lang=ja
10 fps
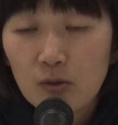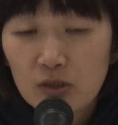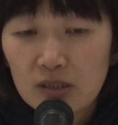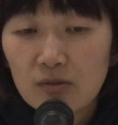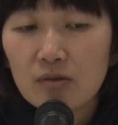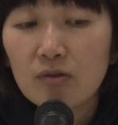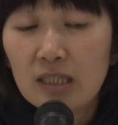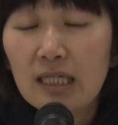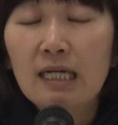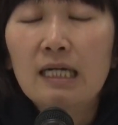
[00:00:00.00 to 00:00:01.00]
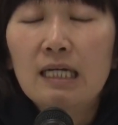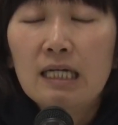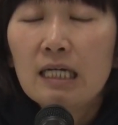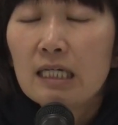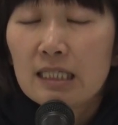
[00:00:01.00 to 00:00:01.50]
お仕事に
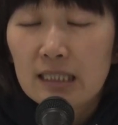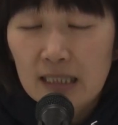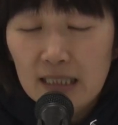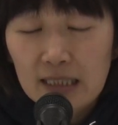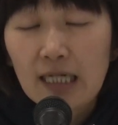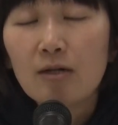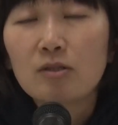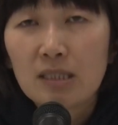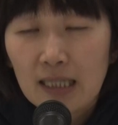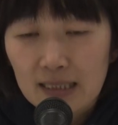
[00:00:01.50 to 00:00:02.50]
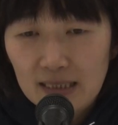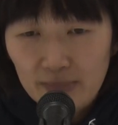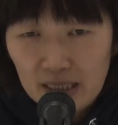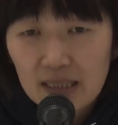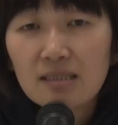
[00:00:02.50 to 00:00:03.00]
行った方、お疲れ
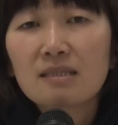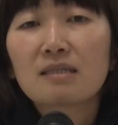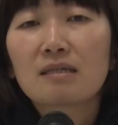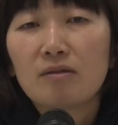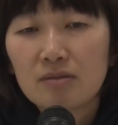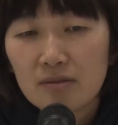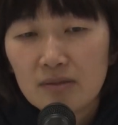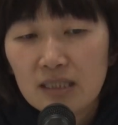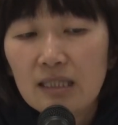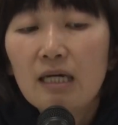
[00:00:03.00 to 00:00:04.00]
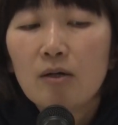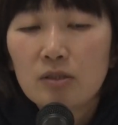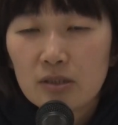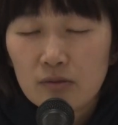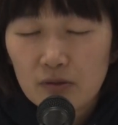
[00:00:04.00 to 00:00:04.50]
様です。本当にお
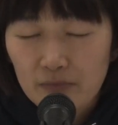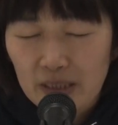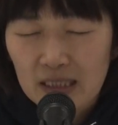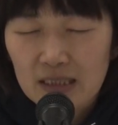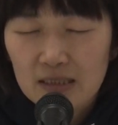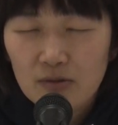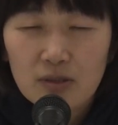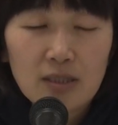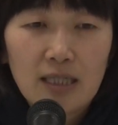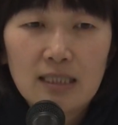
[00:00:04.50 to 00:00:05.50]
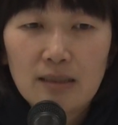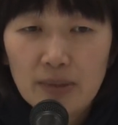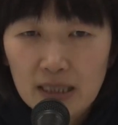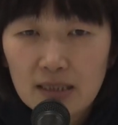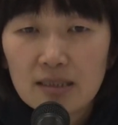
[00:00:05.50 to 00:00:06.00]
仕事毎日お疲れ
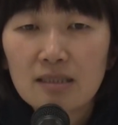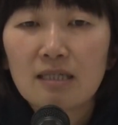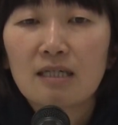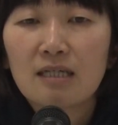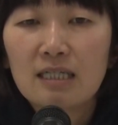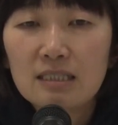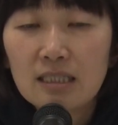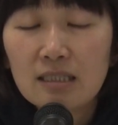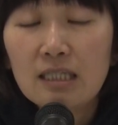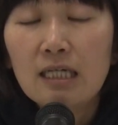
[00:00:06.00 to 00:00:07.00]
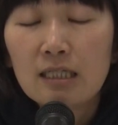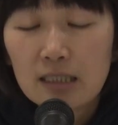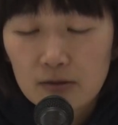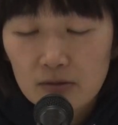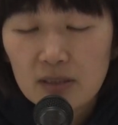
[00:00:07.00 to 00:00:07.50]
様です。会社に行くっ